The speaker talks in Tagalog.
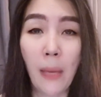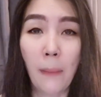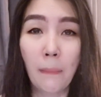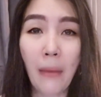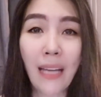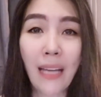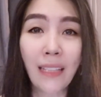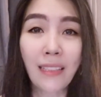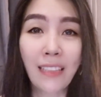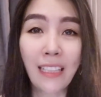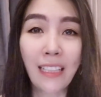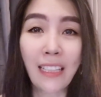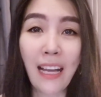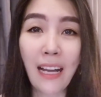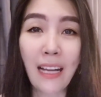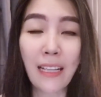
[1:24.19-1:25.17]
Bakit
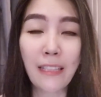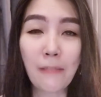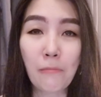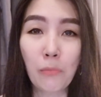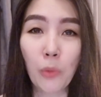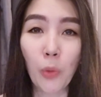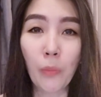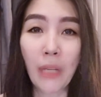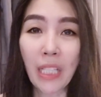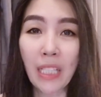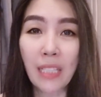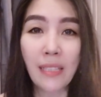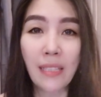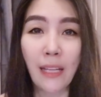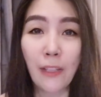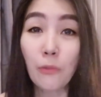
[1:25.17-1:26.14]
hinaharap mo
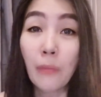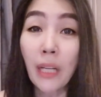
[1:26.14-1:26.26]
mag-isa yung